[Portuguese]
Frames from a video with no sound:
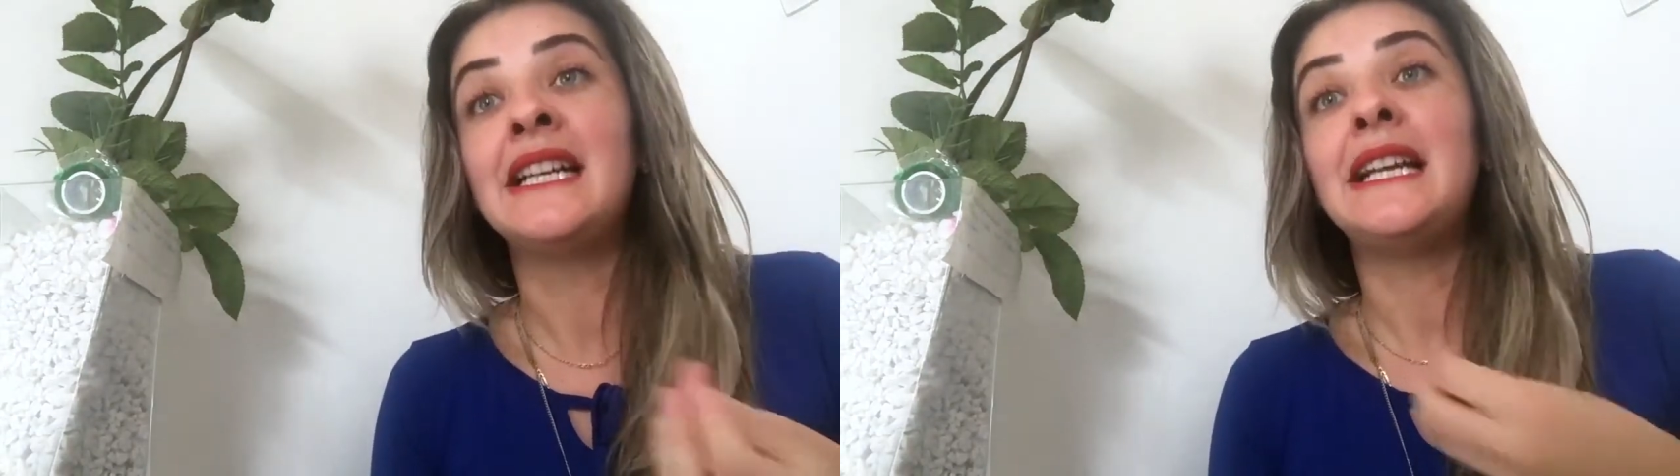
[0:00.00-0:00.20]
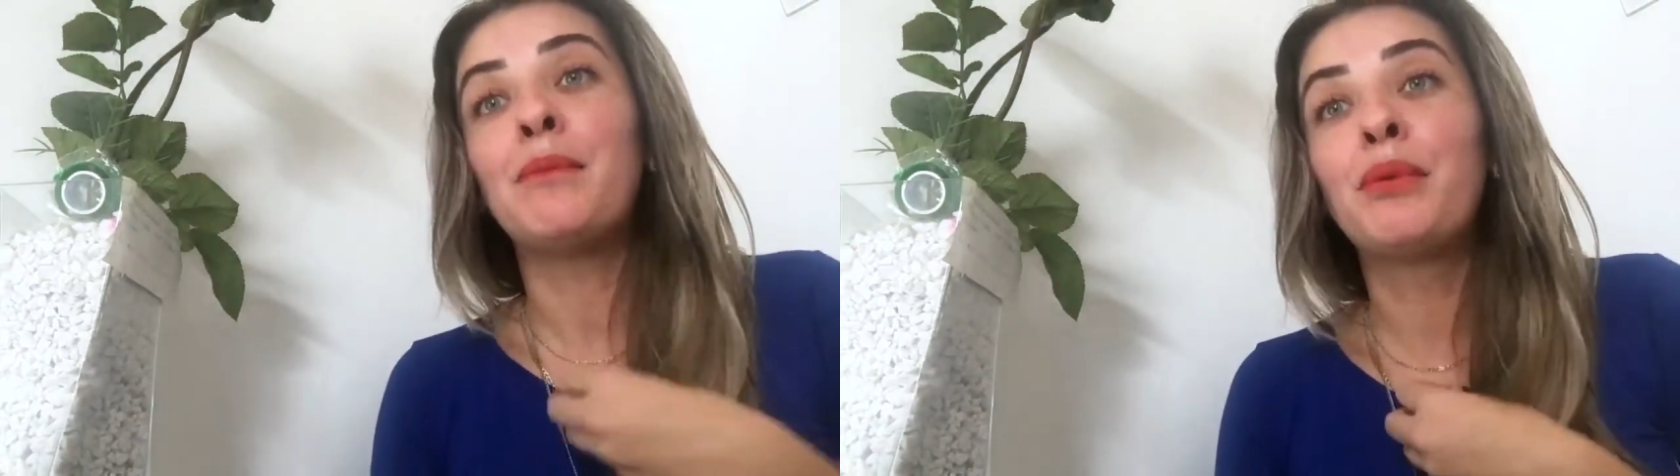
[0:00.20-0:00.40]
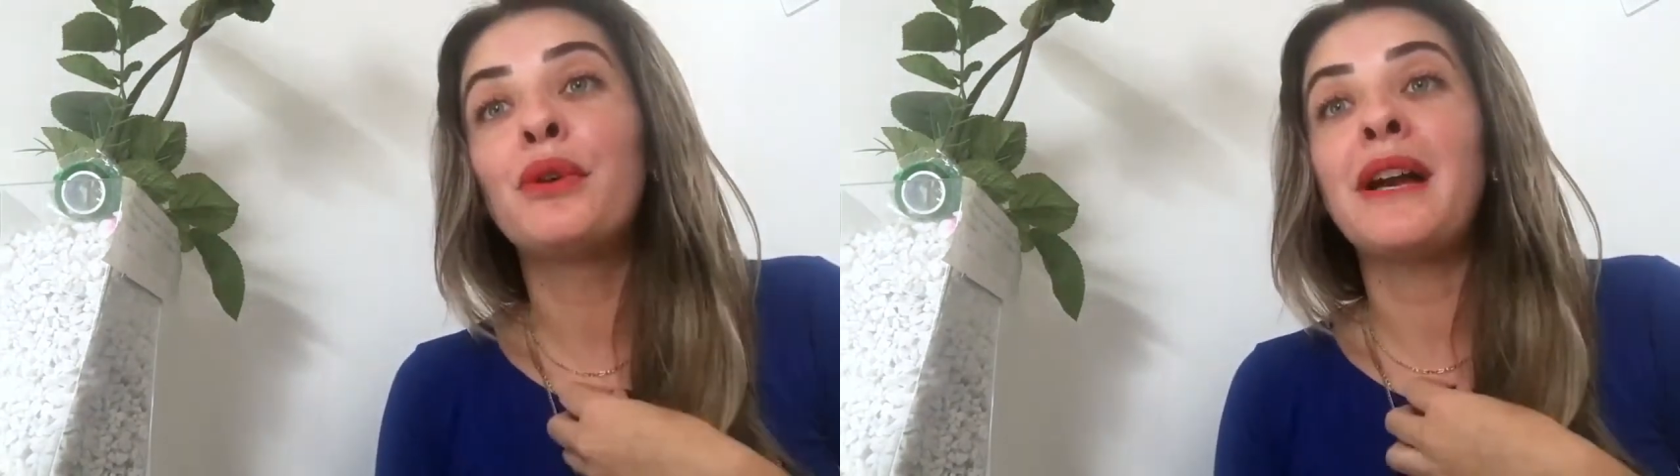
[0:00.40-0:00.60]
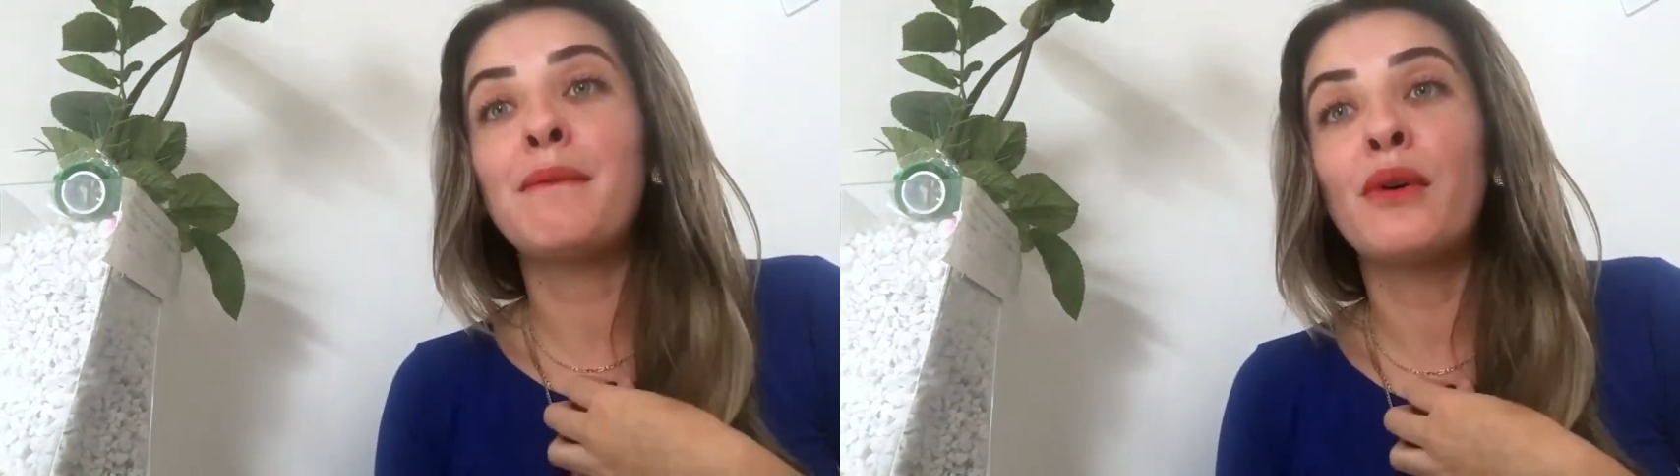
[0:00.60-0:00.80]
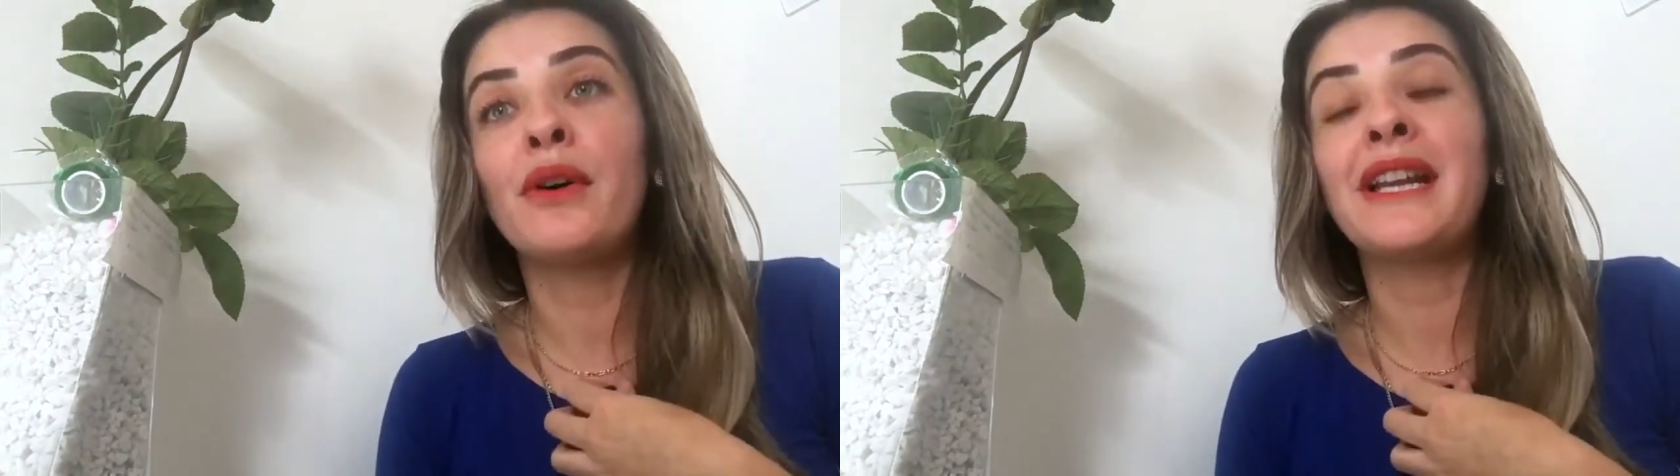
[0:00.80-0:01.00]
E por
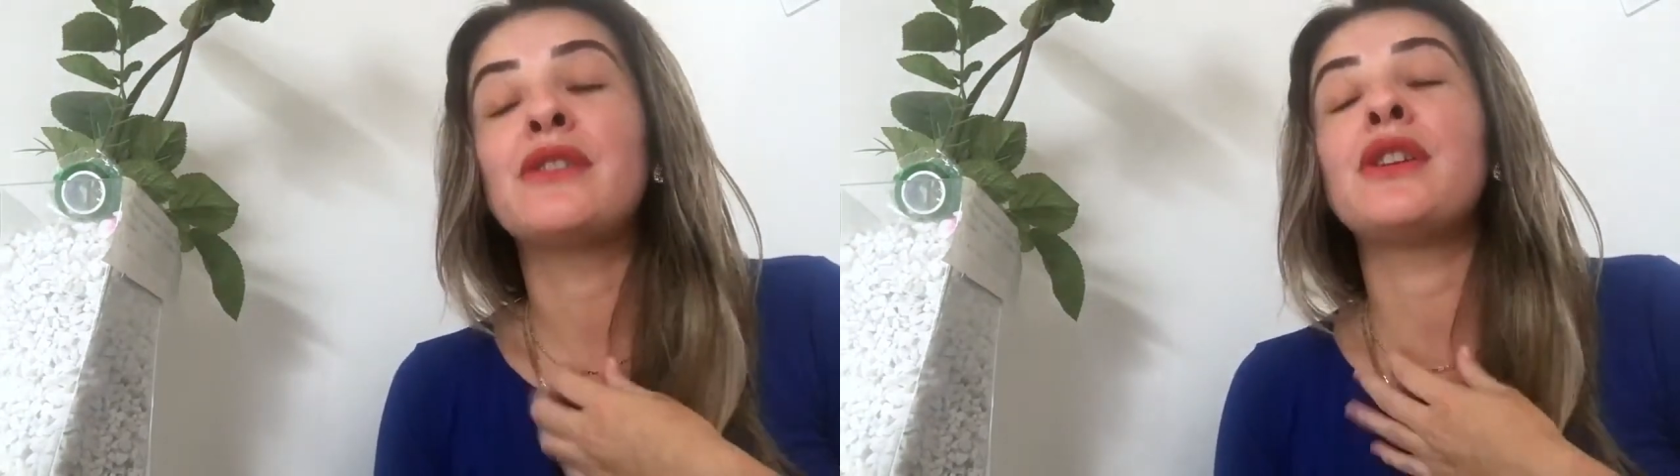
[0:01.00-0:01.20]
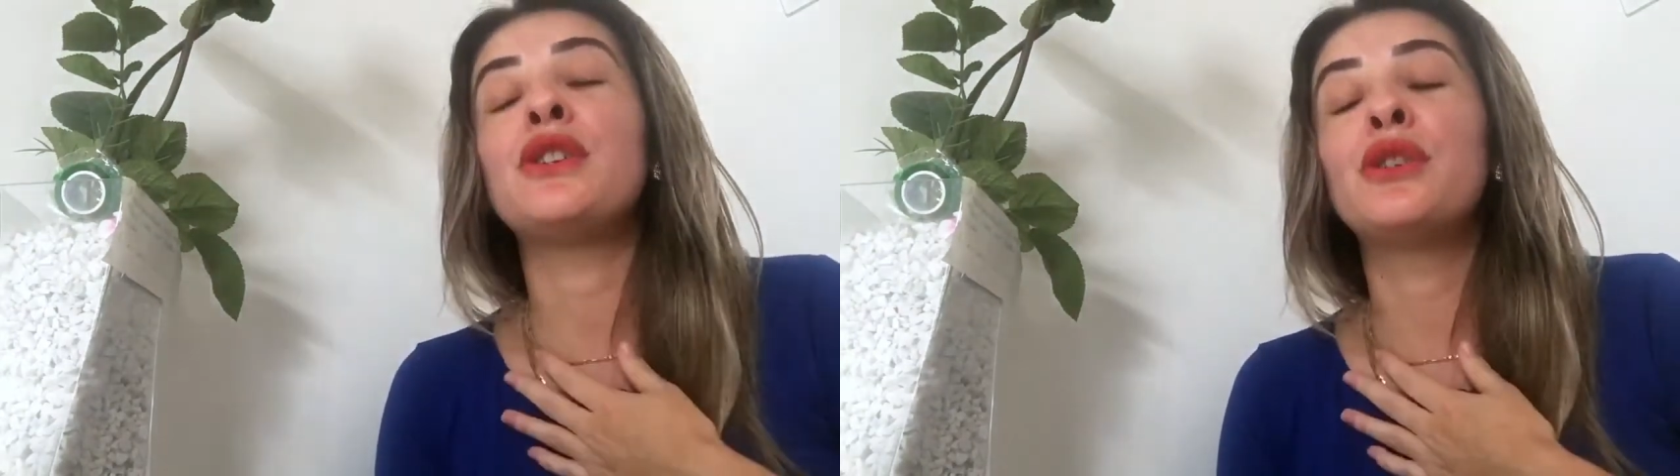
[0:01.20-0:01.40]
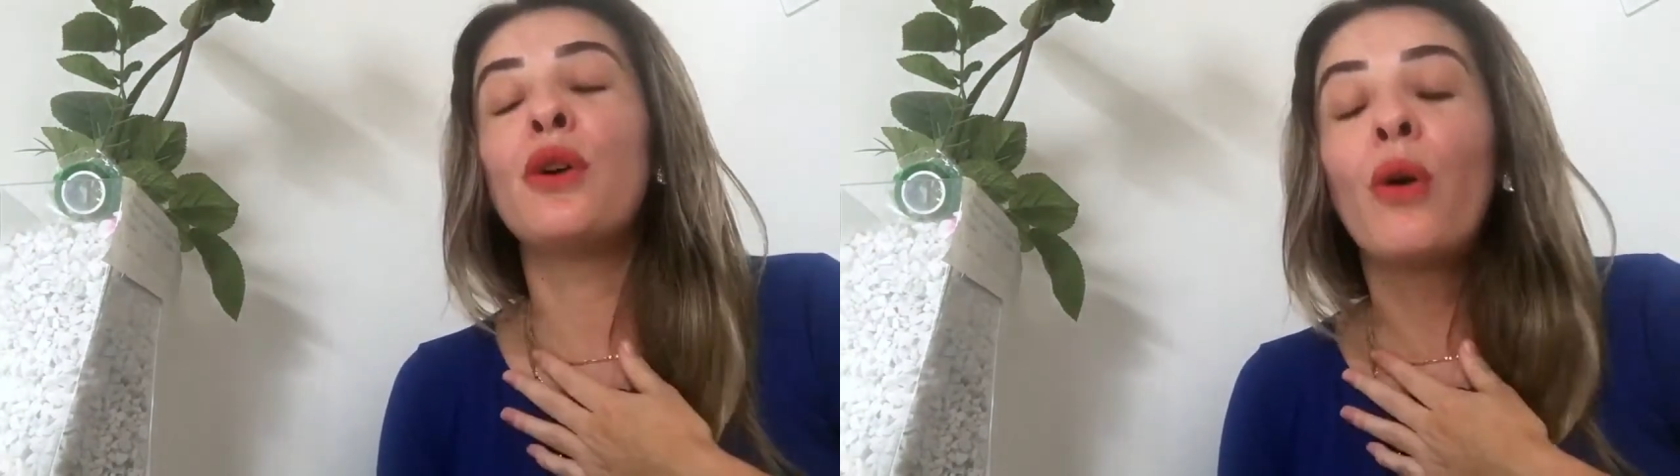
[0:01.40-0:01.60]
amor a gente